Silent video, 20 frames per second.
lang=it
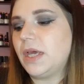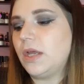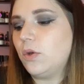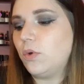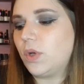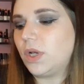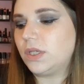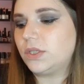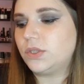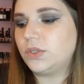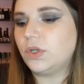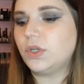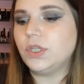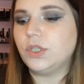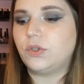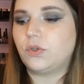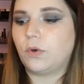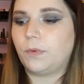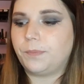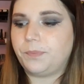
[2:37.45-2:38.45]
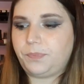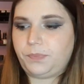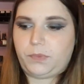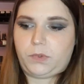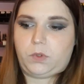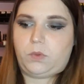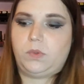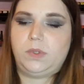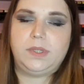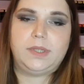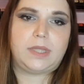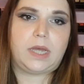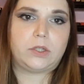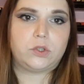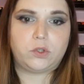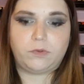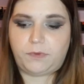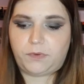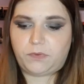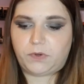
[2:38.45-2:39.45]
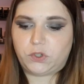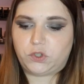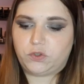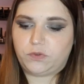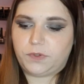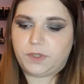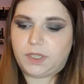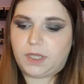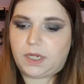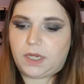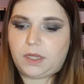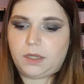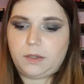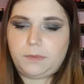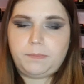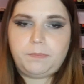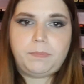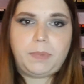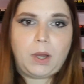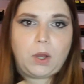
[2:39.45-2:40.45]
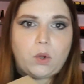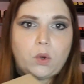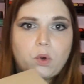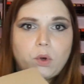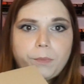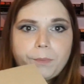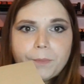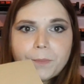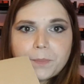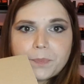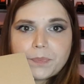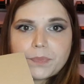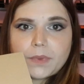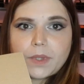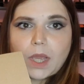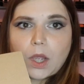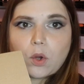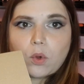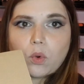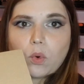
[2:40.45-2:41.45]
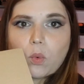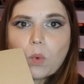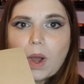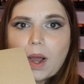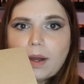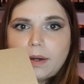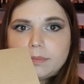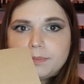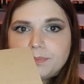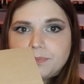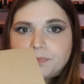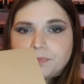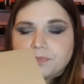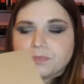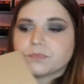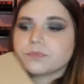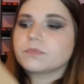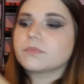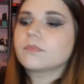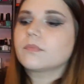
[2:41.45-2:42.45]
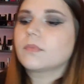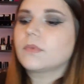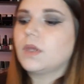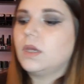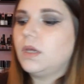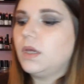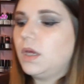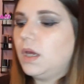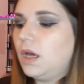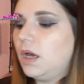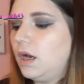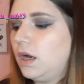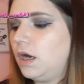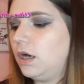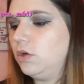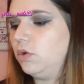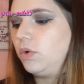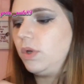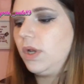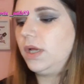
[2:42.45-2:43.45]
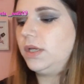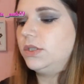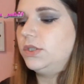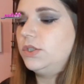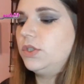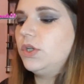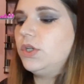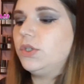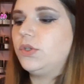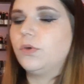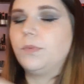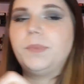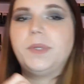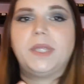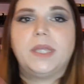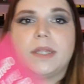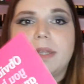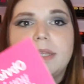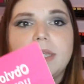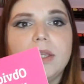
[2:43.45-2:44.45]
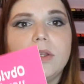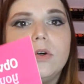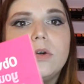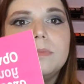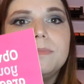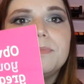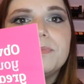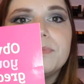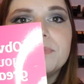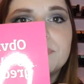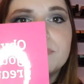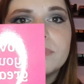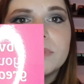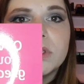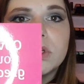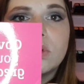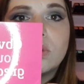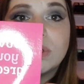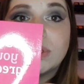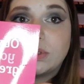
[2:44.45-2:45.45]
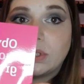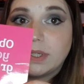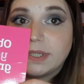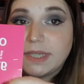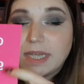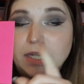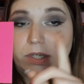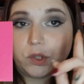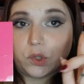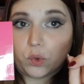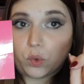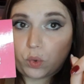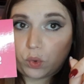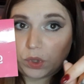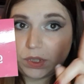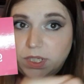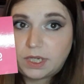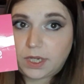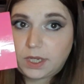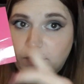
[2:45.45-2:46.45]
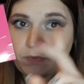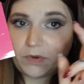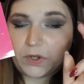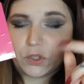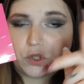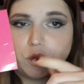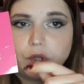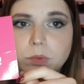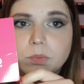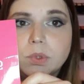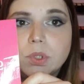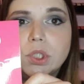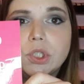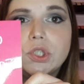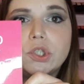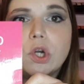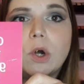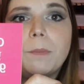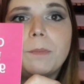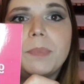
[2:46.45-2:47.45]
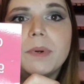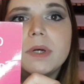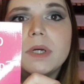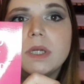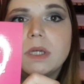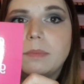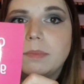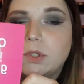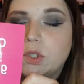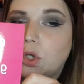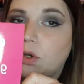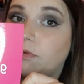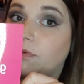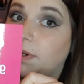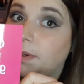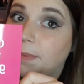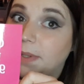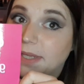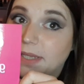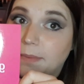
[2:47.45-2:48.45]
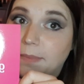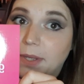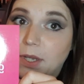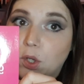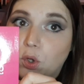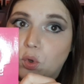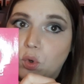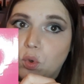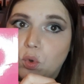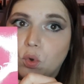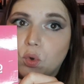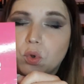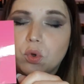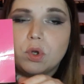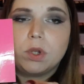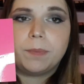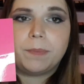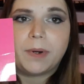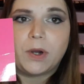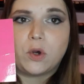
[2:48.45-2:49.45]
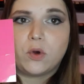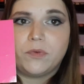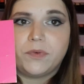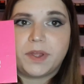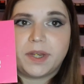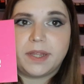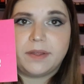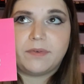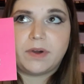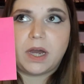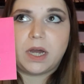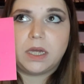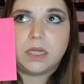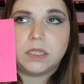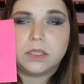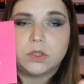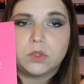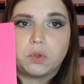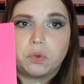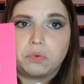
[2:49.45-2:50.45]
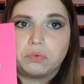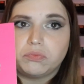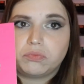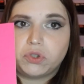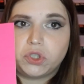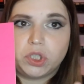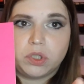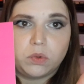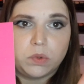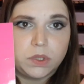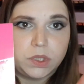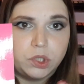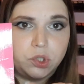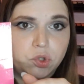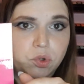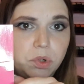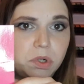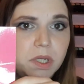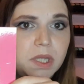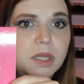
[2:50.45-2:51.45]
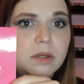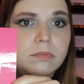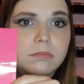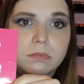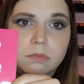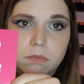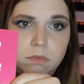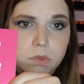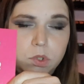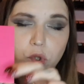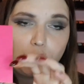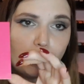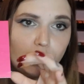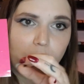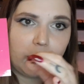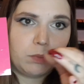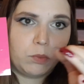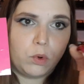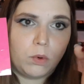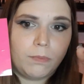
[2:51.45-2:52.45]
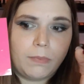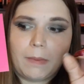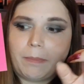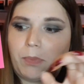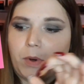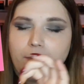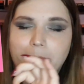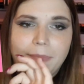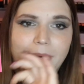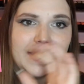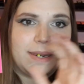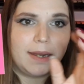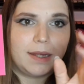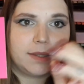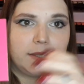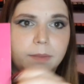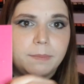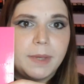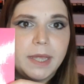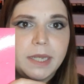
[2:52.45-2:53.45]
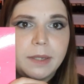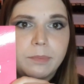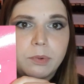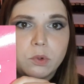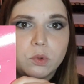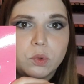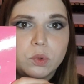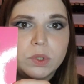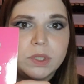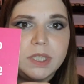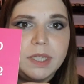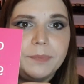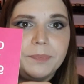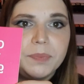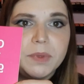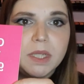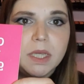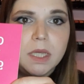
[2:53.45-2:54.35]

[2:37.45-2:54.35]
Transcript: Allora, al solito, intanto vi faccio vedere il pacco. Eccolo qua. Allora, solito bigliettino questo è il terzo ordine che faccio da Busy Shop e mi trovo veramente bene con loro, il pacco vi arriva entro 5-6 giorni, sono una bomba, poi imballati bene i prodotti.